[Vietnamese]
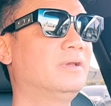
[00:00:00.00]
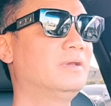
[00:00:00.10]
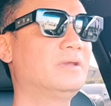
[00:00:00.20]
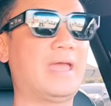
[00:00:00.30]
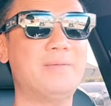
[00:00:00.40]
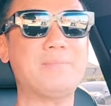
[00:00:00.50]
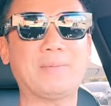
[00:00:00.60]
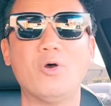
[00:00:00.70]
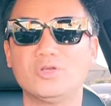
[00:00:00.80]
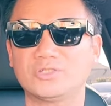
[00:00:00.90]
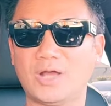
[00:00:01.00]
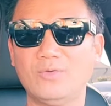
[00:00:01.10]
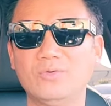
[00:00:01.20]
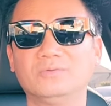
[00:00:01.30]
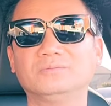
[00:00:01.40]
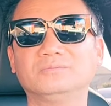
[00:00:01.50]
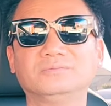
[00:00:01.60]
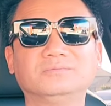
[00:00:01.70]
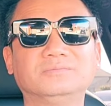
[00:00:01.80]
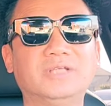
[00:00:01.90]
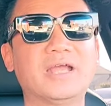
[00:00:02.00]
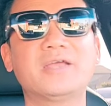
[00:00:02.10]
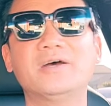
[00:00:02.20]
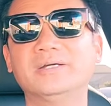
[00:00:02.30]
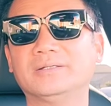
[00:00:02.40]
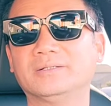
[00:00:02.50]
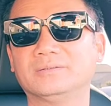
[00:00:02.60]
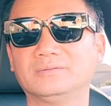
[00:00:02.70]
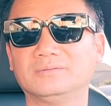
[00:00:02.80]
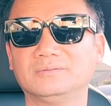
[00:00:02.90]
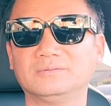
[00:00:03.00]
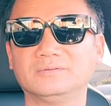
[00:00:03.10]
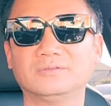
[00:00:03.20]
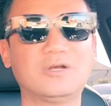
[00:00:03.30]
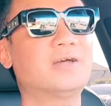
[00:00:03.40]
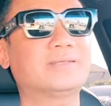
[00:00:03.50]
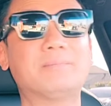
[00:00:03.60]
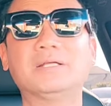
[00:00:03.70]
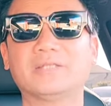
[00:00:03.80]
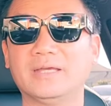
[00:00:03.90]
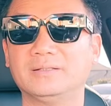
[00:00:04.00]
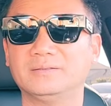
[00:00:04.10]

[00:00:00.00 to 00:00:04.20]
để mà bôi xấu những cái người có cái tâm lương thiện